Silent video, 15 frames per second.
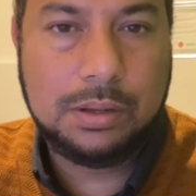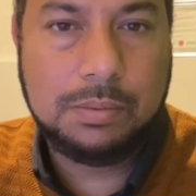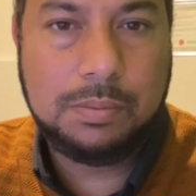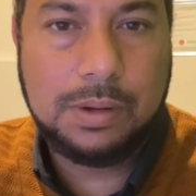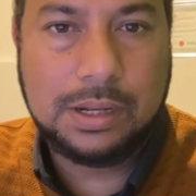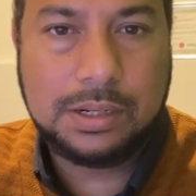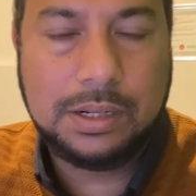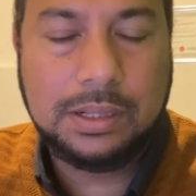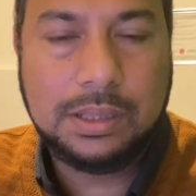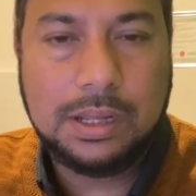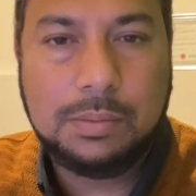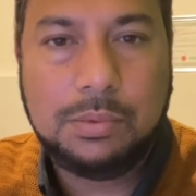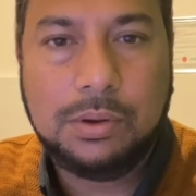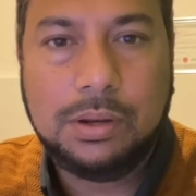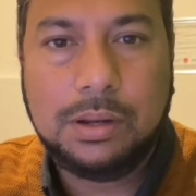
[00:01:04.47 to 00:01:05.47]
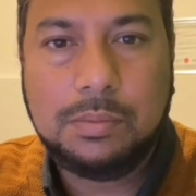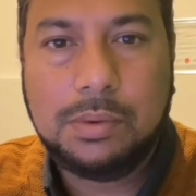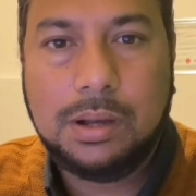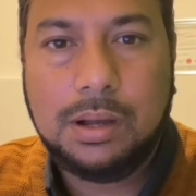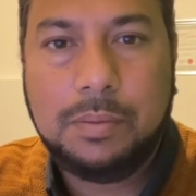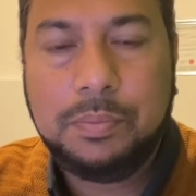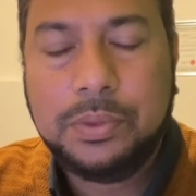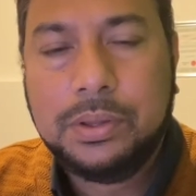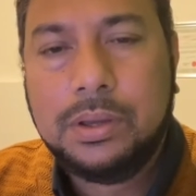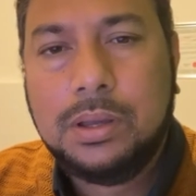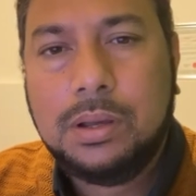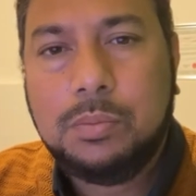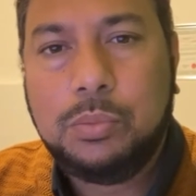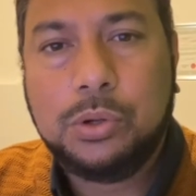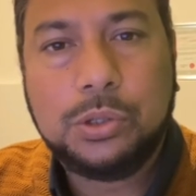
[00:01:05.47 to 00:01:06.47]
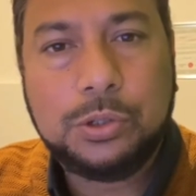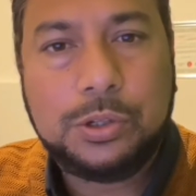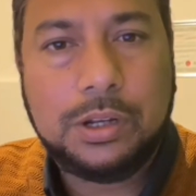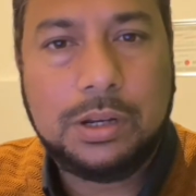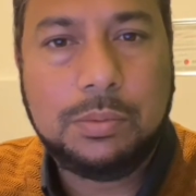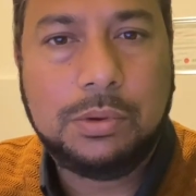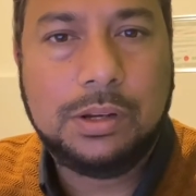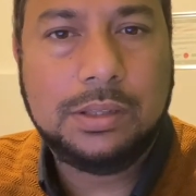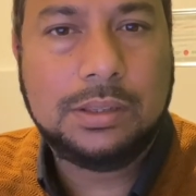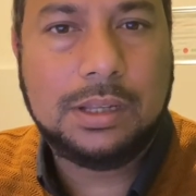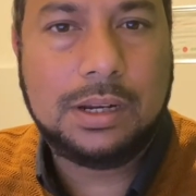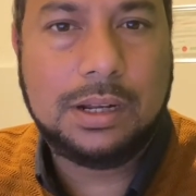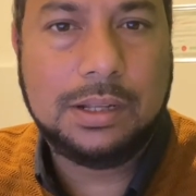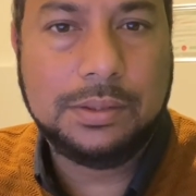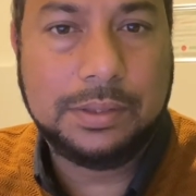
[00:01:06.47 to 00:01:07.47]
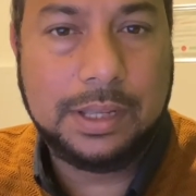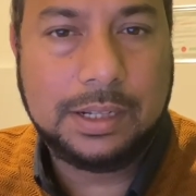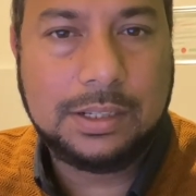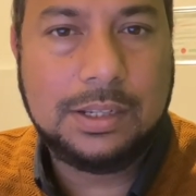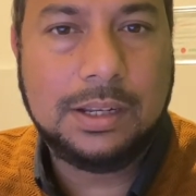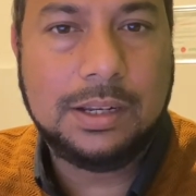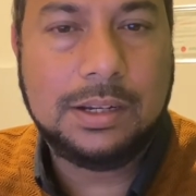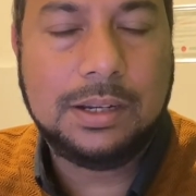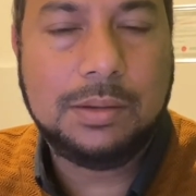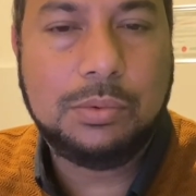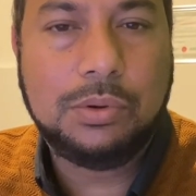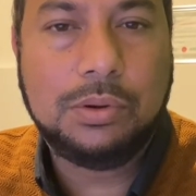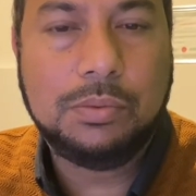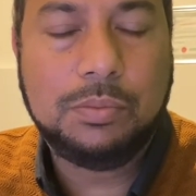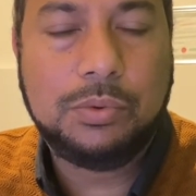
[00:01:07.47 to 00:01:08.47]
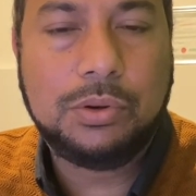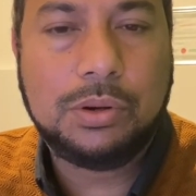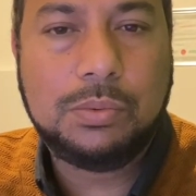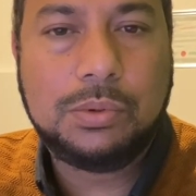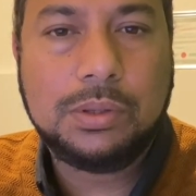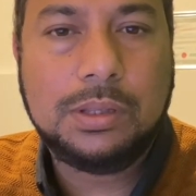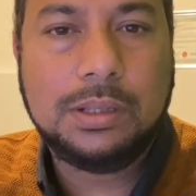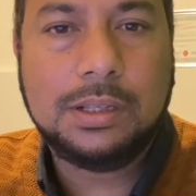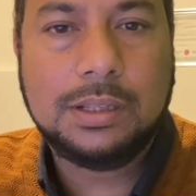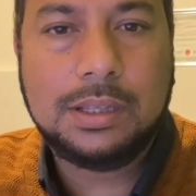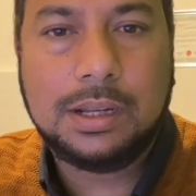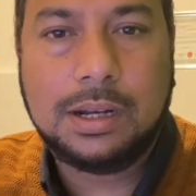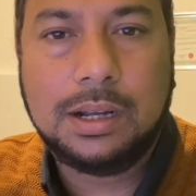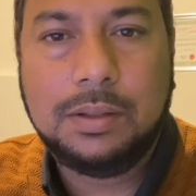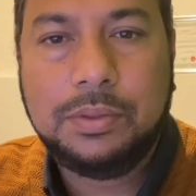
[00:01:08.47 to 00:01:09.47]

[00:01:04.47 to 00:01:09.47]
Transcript: বাসিন্দা বলেন বা পথচারী বলেন তারা দেখছিলেন এবং পরবর্তীতে তারা